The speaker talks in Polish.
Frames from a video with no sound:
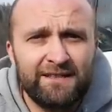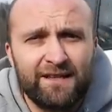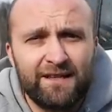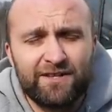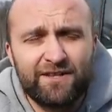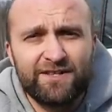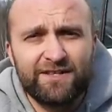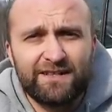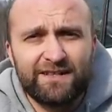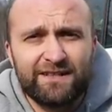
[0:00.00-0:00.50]

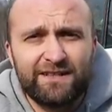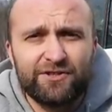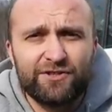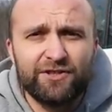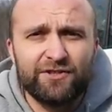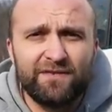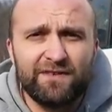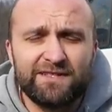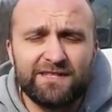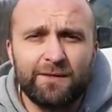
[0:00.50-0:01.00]
Także
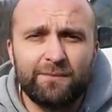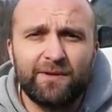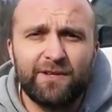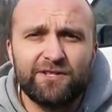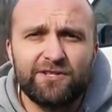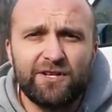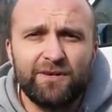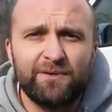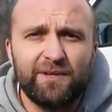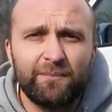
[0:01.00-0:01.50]
serdecznie Was
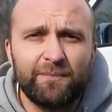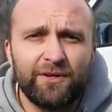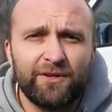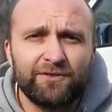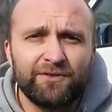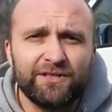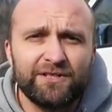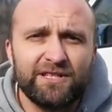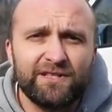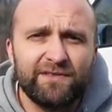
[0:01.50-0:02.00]
zapraszam na
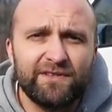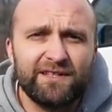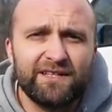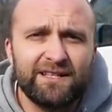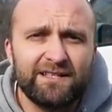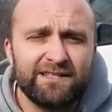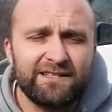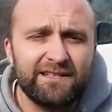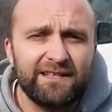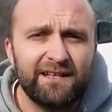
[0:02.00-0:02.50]
piątek
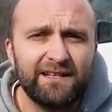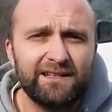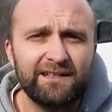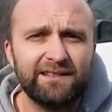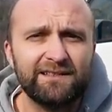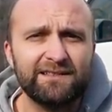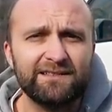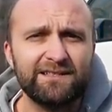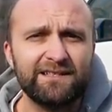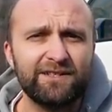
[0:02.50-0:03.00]

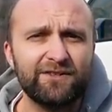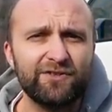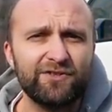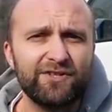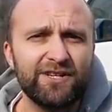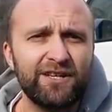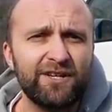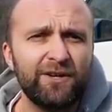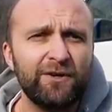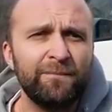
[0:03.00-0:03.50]

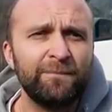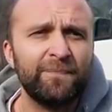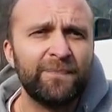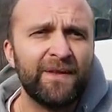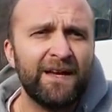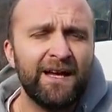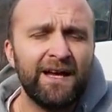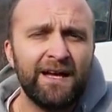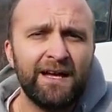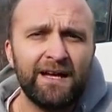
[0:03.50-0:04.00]
19.00.
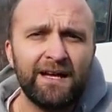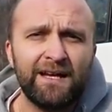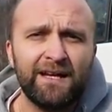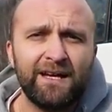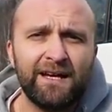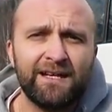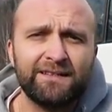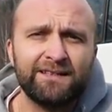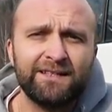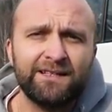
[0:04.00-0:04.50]

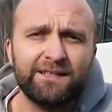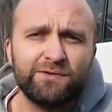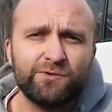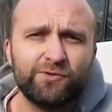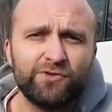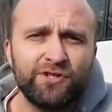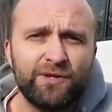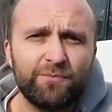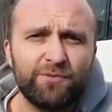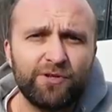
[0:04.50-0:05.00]
E, a teraz
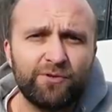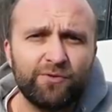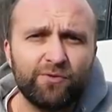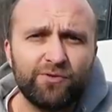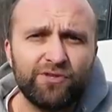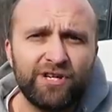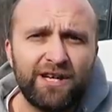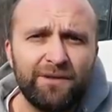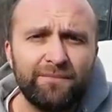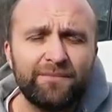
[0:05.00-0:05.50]
już nie
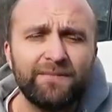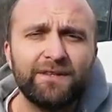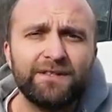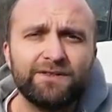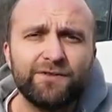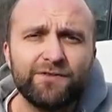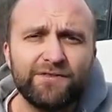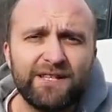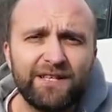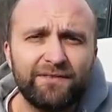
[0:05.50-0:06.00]
przedłużam,
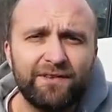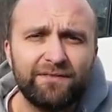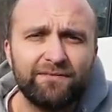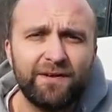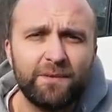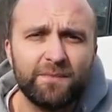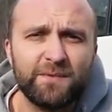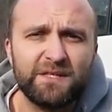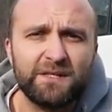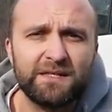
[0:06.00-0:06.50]
zostawiam
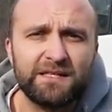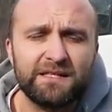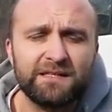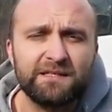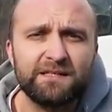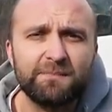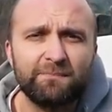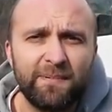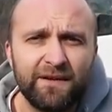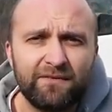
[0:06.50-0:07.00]
Wam z,
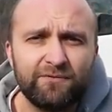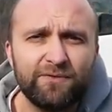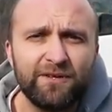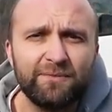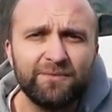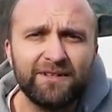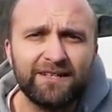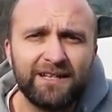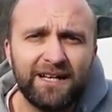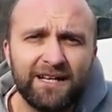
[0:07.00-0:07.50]
z
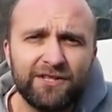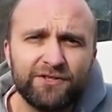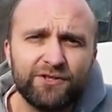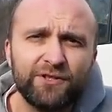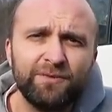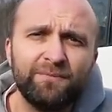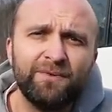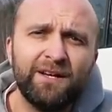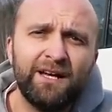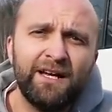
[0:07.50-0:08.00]
Pawłem i
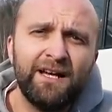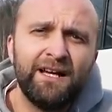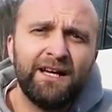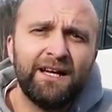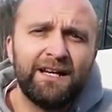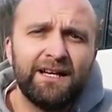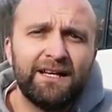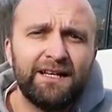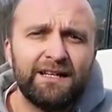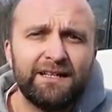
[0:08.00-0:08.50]
Kasią
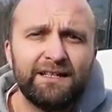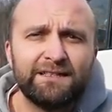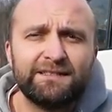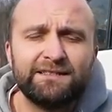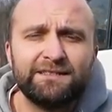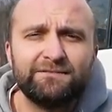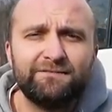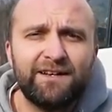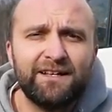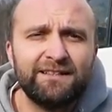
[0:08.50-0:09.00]
e,
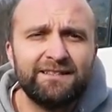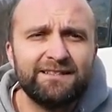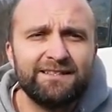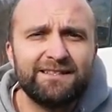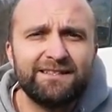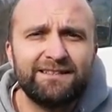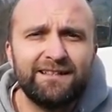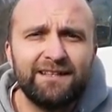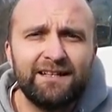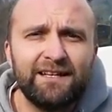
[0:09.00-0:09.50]
z Van
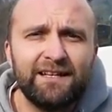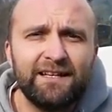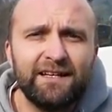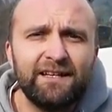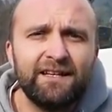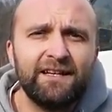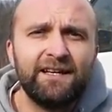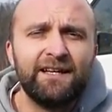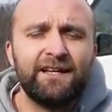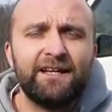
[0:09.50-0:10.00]
Style
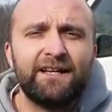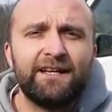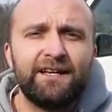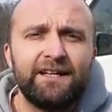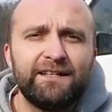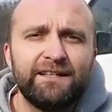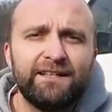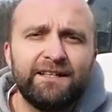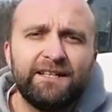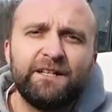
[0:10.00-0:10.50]

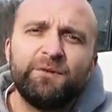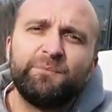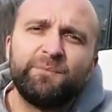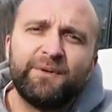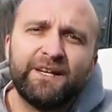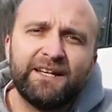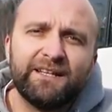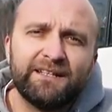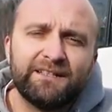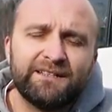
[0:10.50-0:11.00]
e, i ich
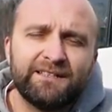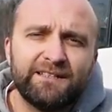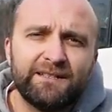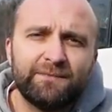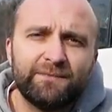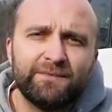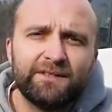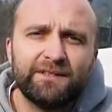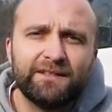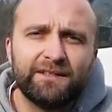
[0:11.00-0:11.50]

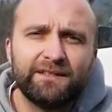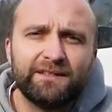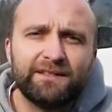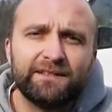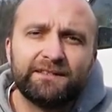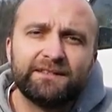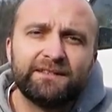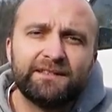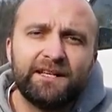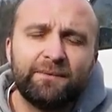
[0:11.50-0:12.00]
pięknym
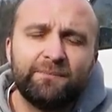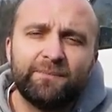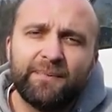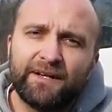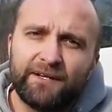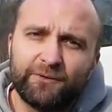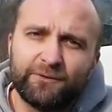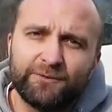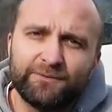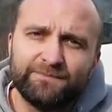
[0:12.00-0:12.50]

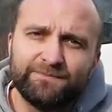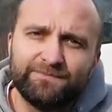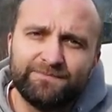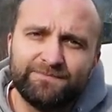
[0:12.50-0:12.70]
kamperku.